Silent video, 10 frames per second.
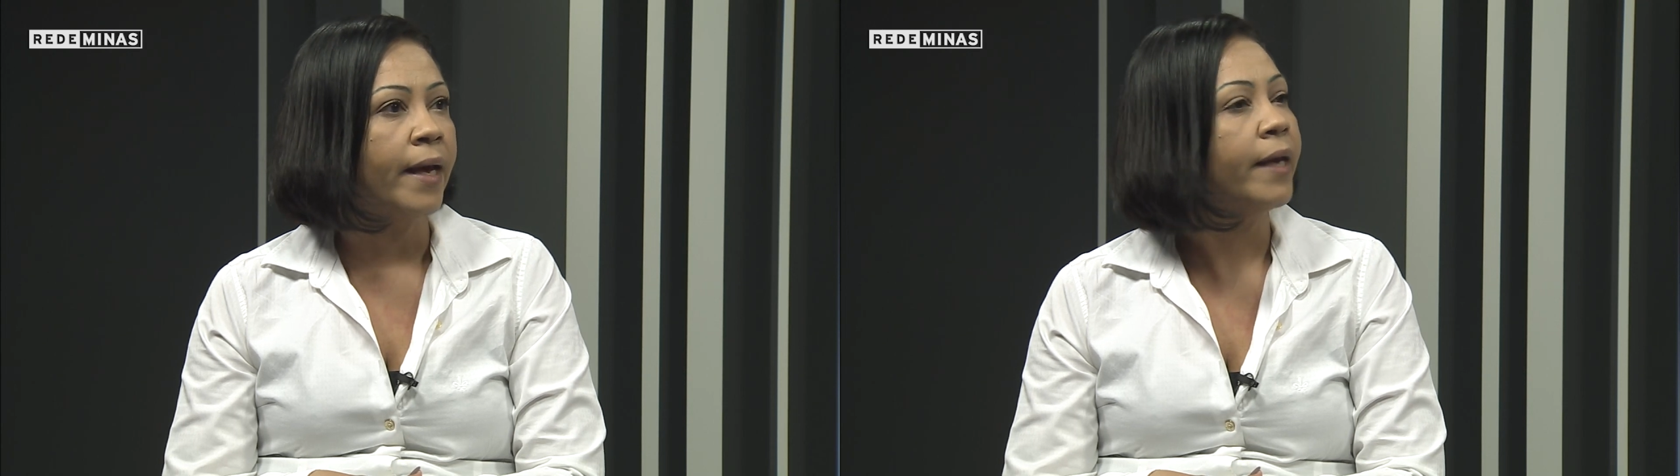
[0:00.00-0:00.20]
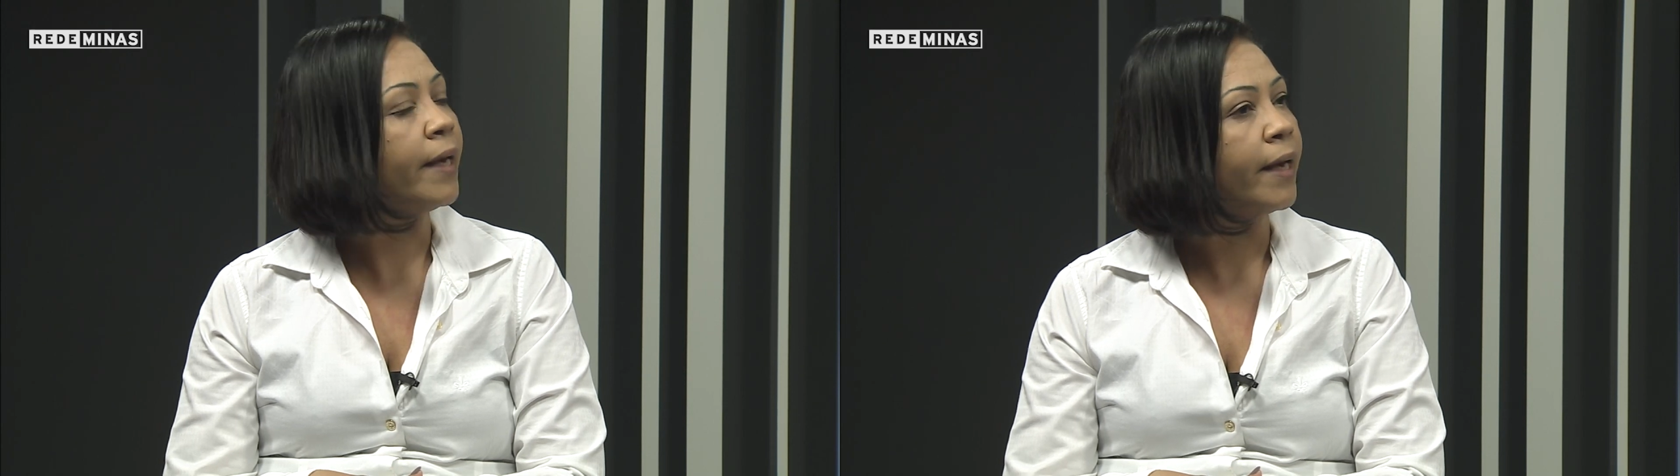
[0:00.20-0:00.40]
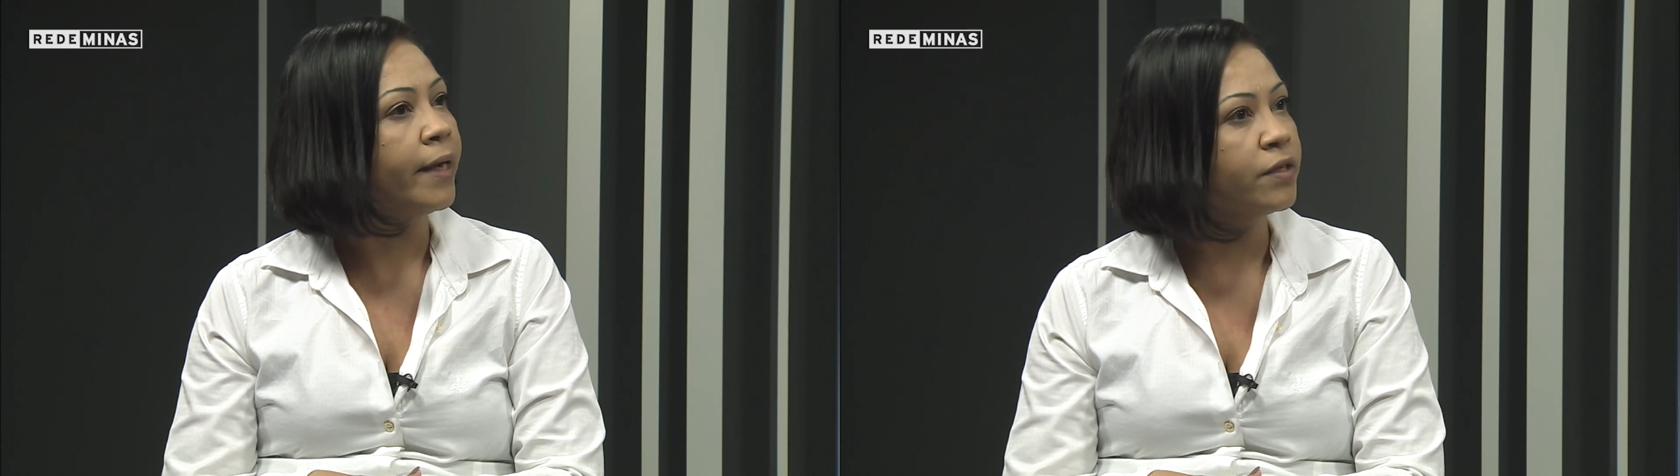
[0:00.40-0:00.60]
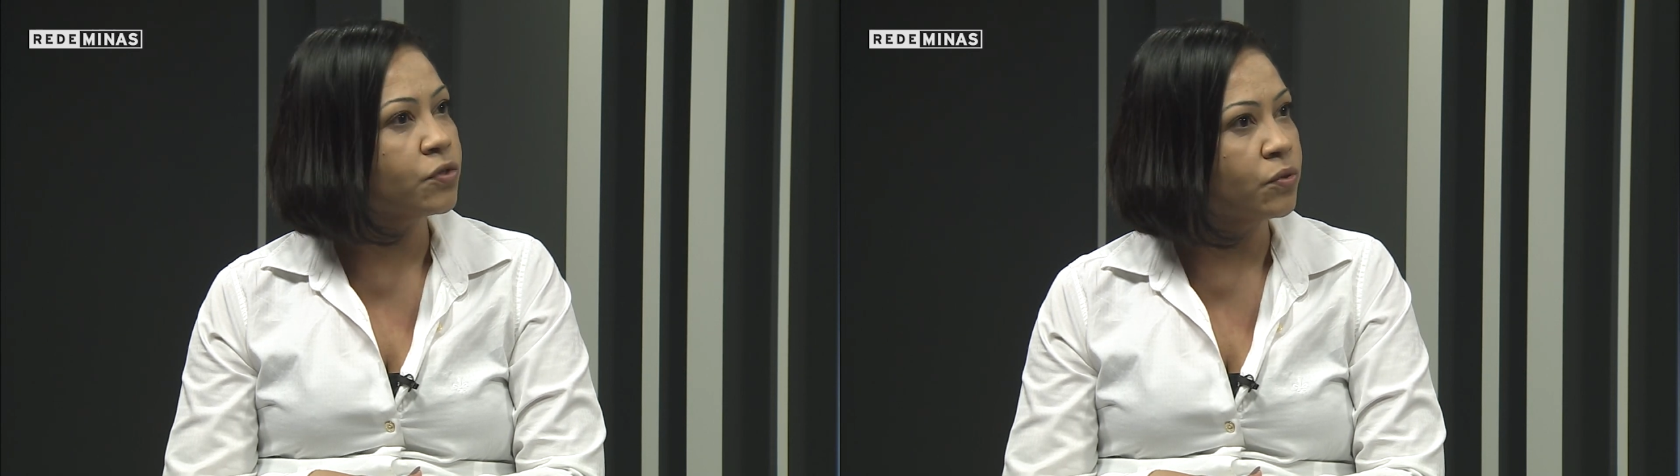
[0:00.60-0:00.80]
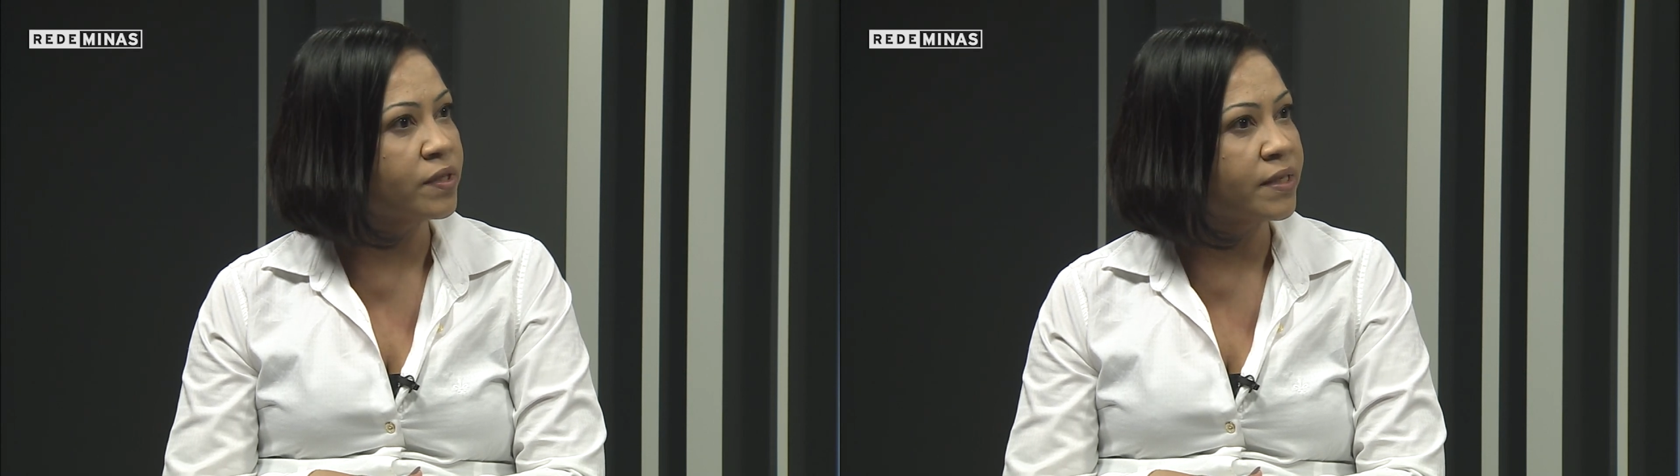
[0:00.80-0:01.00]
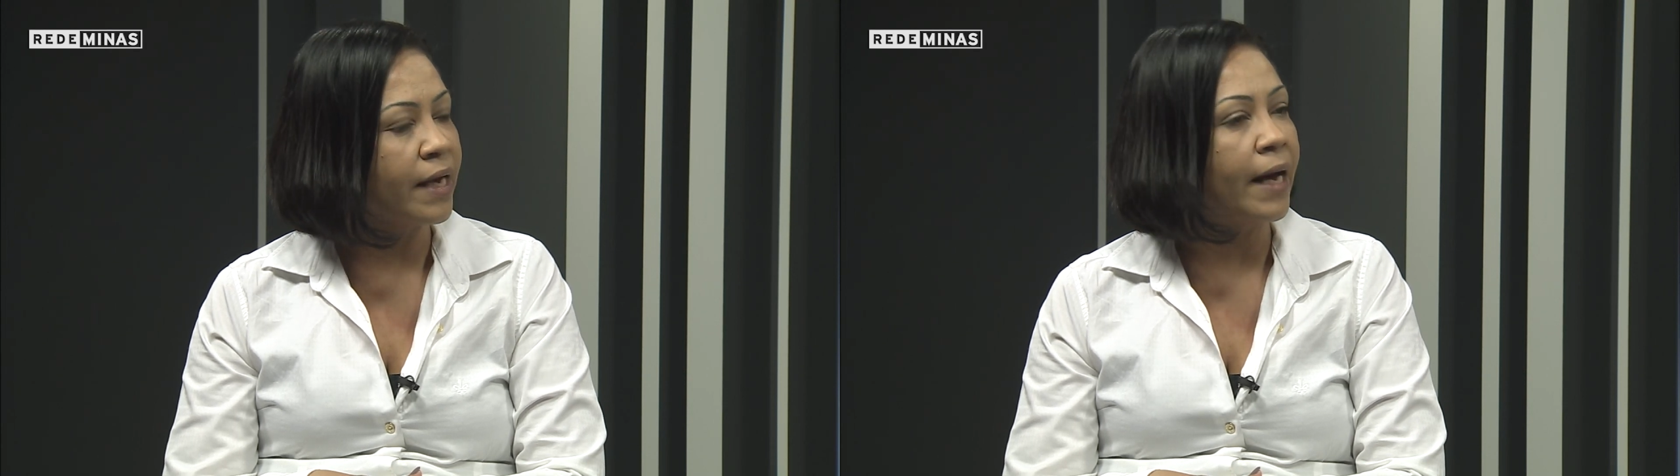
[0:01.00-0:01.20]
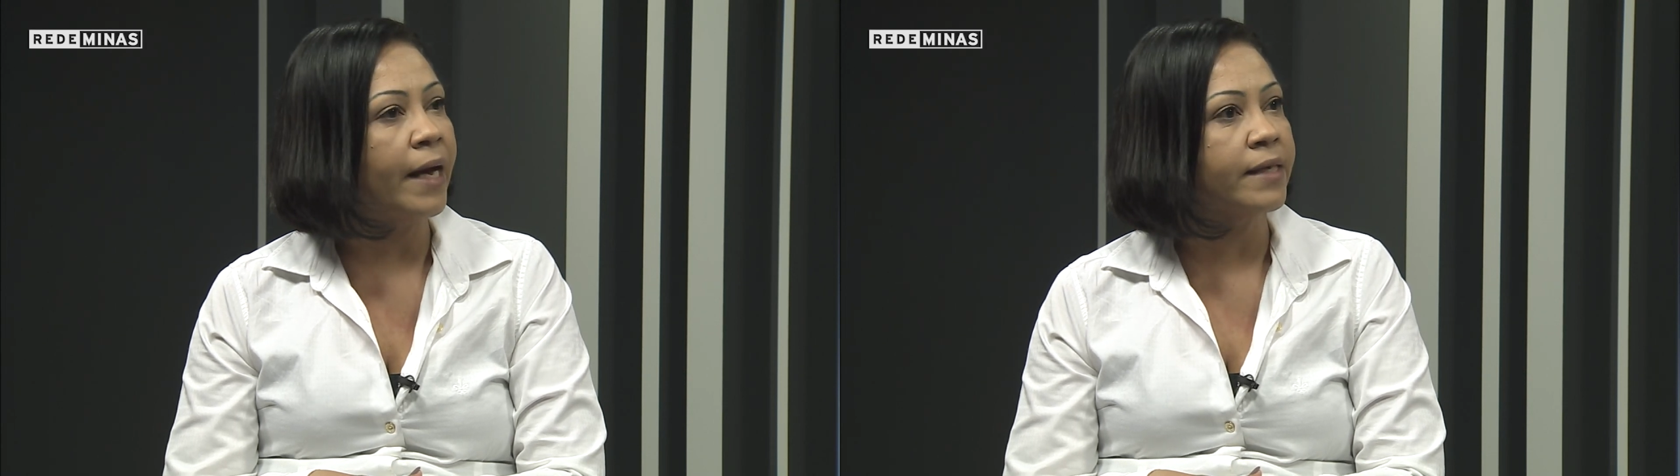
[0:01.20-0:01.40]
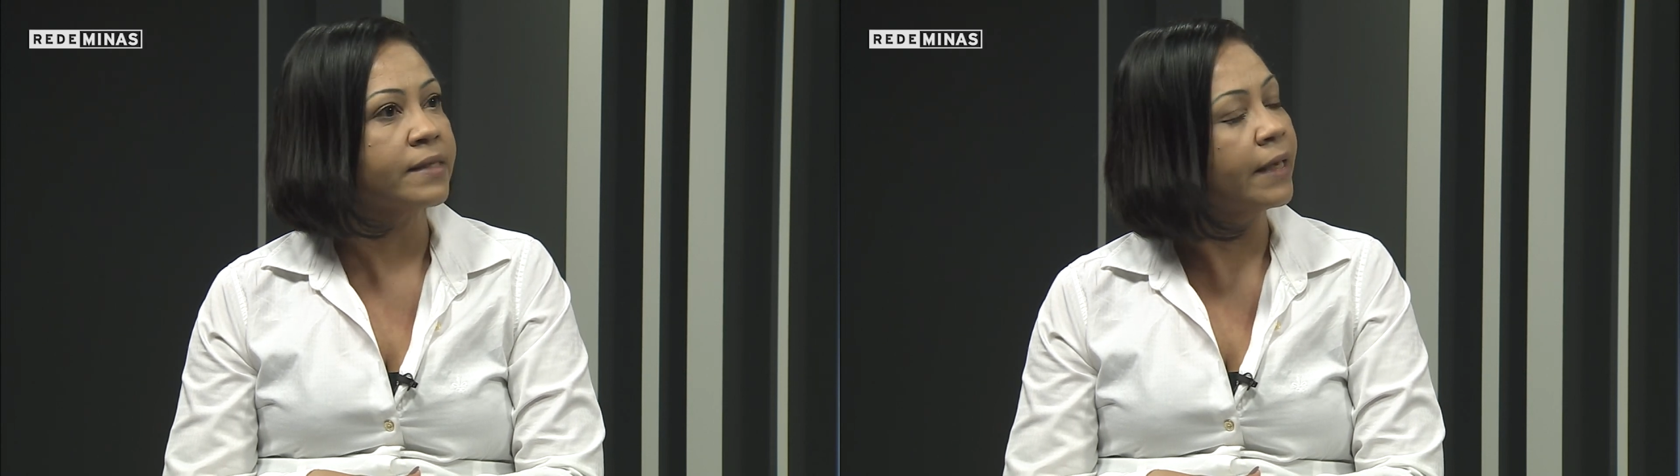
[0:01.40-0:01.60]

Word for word: em redes sociais,